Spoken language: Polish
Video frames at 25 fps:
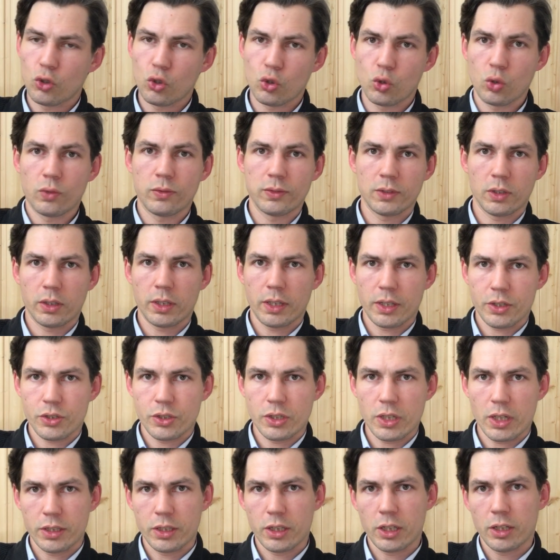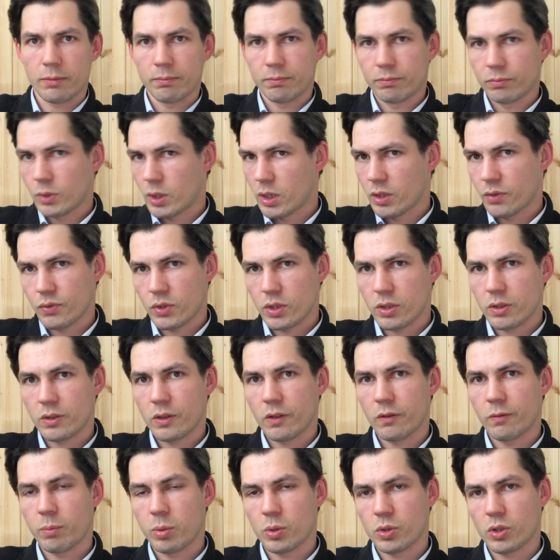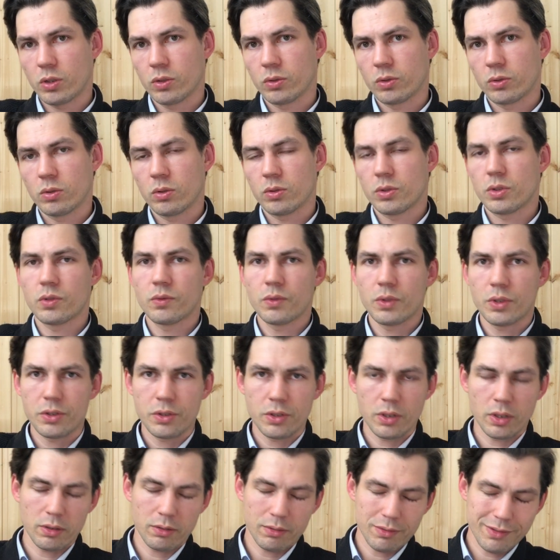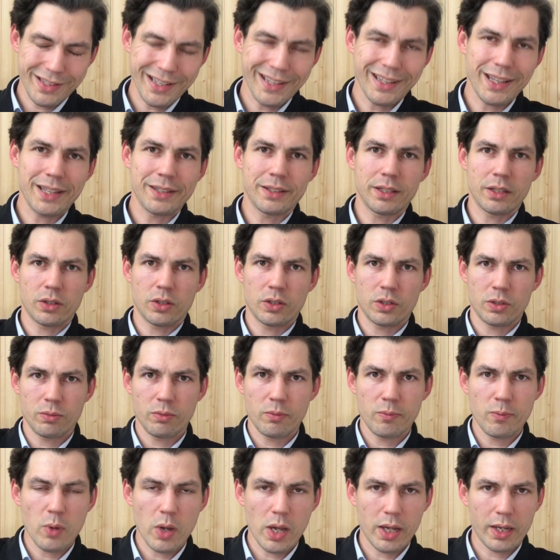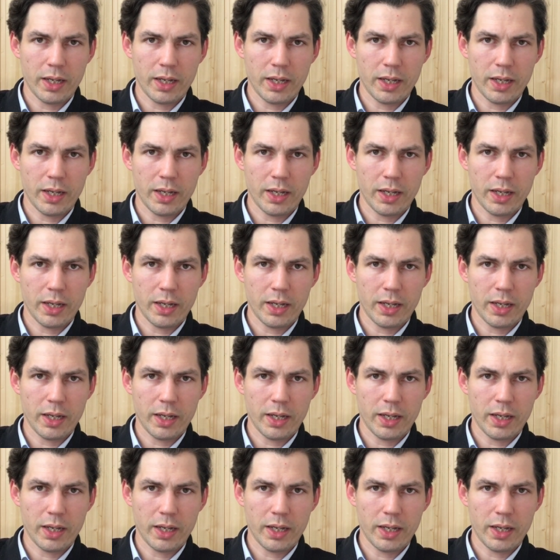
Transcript: równo na ścianie, to jest wszystko w porządku. Oczywiście zaleca się, żeby była